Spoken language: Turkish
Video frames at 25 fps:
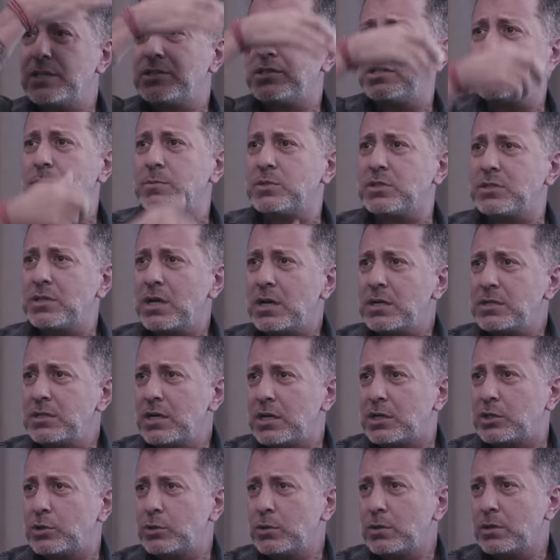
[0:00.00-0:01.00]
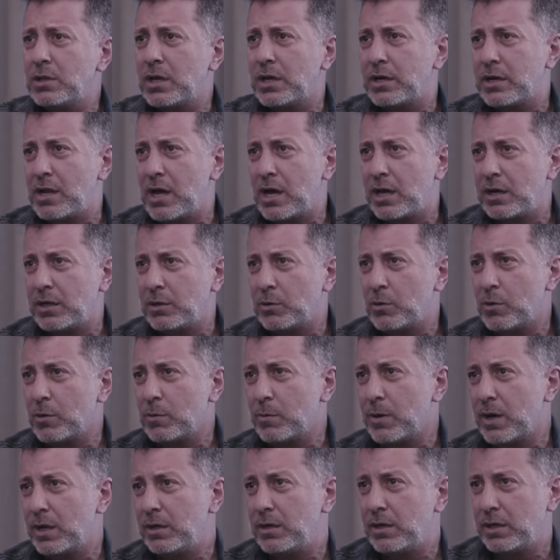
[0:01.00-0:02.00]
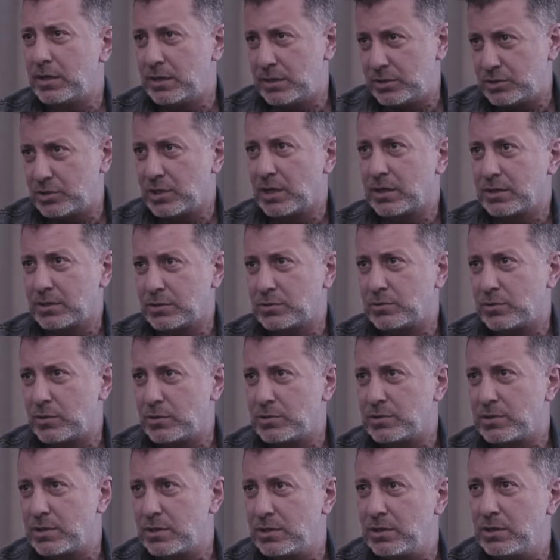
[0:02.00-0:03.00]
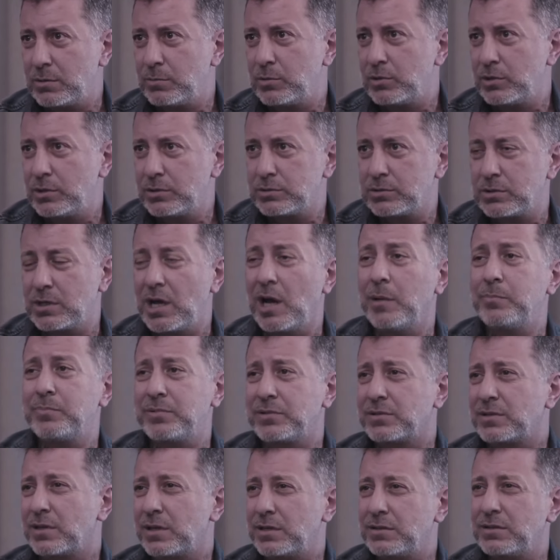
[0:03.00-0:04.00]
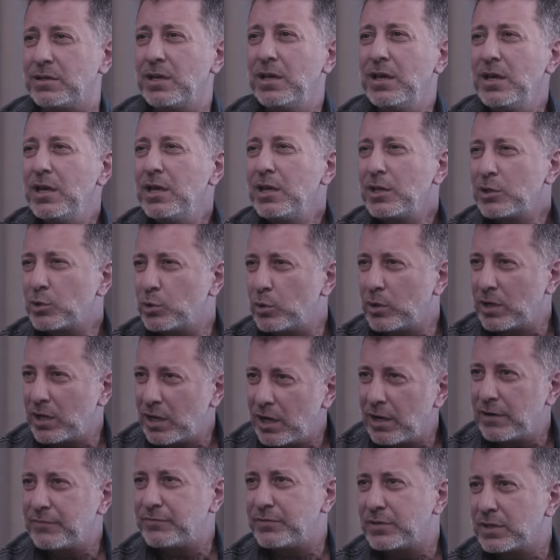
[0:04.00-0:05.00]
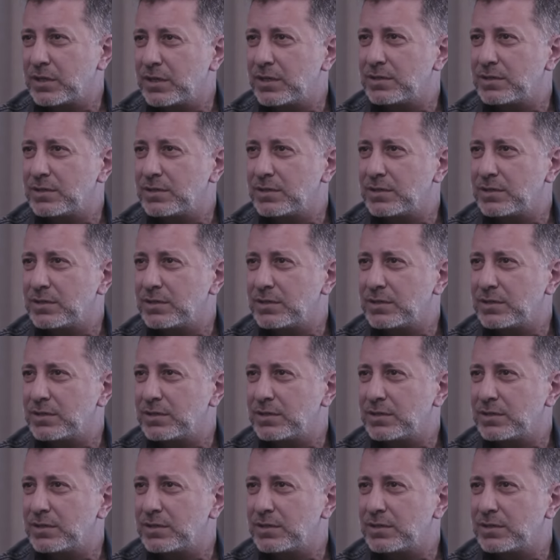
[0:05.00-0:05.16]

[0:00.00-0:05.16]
geçirmişler yakıyorlar yani normal hani şarkı sözlerinde biliyorsun Appetite Güney Bilmiyorum.